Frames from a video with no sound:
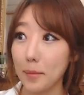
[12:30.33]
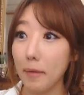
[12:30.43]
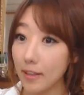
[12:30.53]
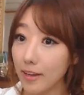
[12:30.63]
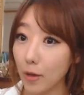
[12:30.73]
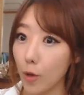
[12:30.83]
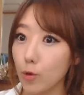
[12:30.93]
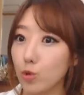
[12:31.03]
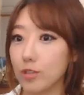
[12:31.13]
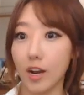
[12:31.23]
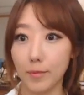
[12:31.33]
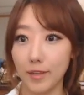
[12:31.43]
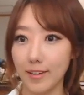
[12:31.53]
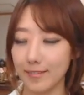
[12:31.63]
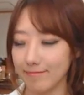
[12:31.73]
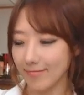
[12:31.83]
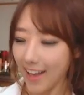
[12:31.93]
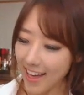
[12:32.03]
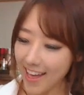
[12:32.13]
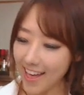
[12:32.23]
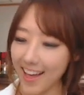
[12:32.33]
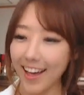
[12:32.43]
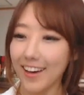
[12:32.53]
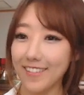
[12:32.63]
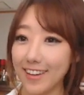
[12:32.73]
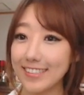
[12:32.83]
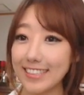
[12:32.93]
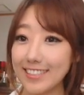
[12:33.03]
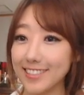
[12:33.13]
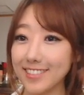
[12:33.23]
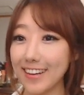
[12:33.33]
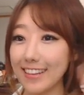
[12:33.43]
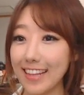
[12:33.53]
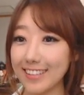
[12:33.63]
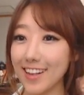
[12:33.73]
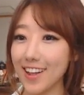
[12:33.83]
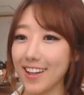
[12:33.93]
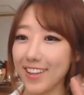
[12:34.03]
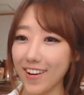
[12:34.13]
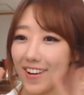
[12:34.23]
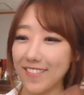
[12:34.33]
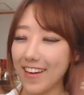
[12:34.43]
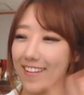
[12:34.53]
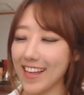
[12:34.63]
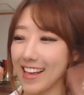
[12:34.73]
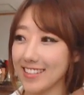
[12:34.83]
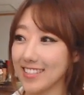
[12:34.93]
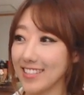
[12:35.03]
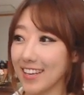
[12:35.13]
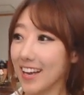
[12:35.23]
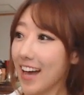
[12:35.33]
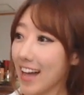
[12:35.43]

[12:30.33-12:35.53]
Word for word: 만약에 외국 사람이 아, 외국인 친구 만나서 영어 배워야지.